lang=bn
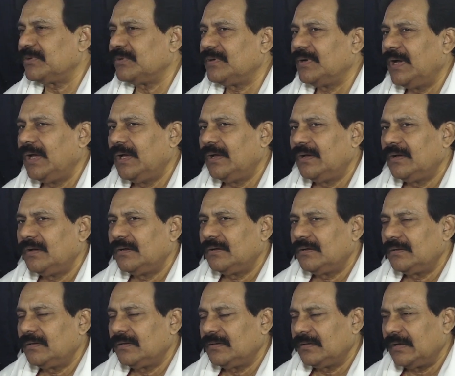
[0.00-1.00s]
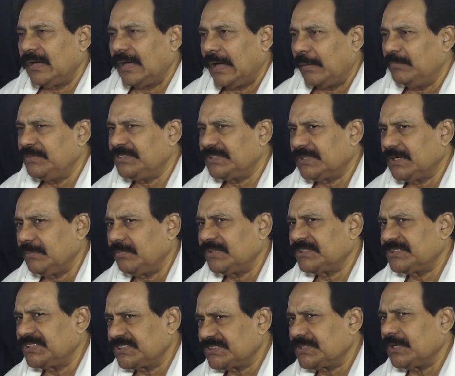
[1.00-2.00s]
এবং আমি যেটা এবার
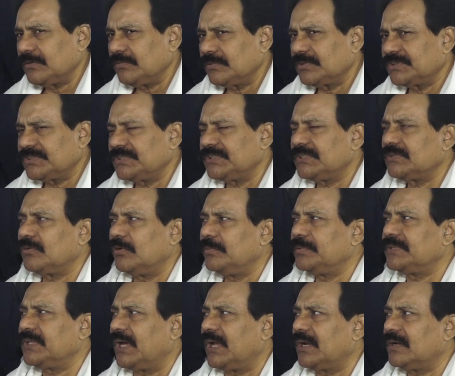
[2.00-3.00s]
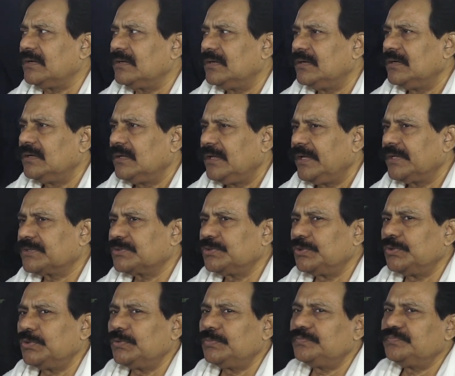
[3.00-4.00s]
চেষ্টা করেছি কবিতার
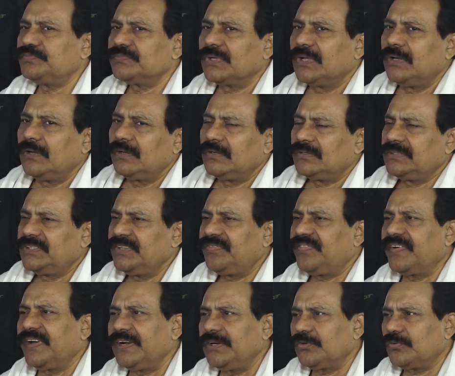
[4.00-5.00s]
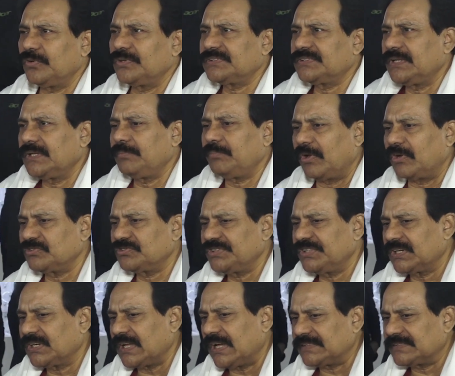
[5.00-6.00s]
একটু ডিফারেন্ট ওয়েতে
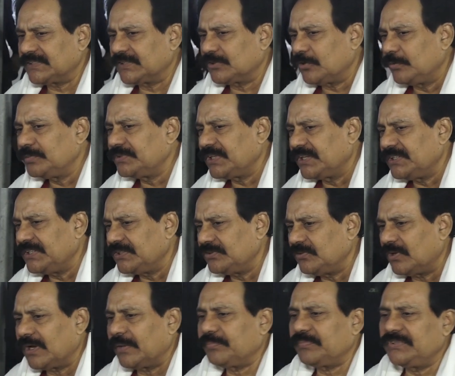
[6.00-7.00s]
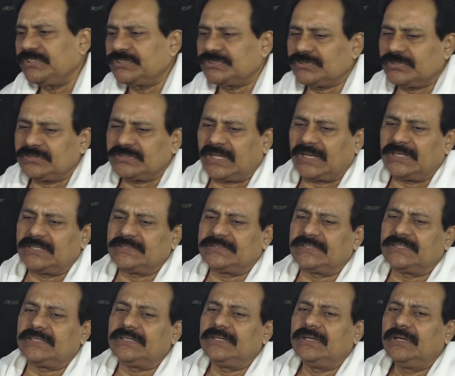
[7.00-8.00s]
মানুষের কাছে কবিতা নিয়ে যাওয়ার আপনি নিশ্চয়ই জানেন
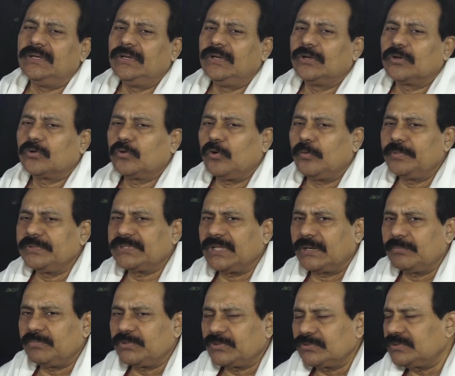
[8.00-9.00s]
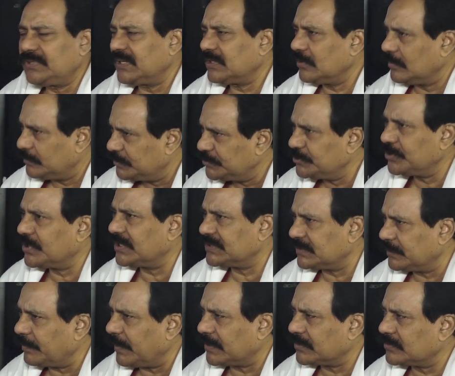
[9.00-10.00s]
যে কবিতার বিরুদ্ধে একটা অভিযোগ
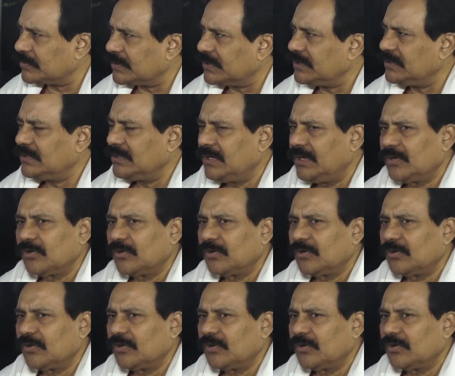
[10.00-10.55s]
আছে পাঠকের